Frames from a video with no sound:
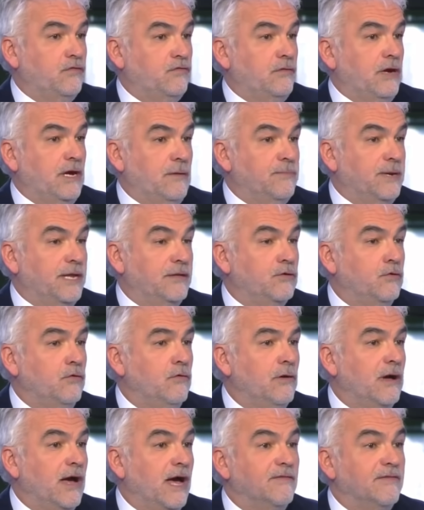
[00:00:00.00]
sur un
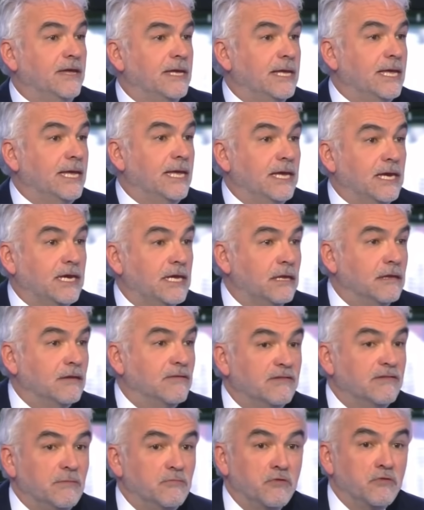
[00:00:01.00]
plateau avec Éric
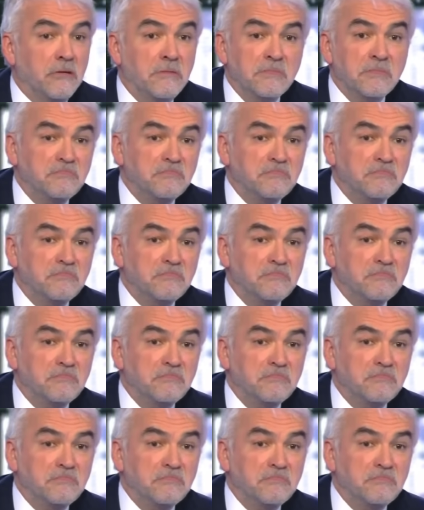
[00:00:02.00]
Zemmour.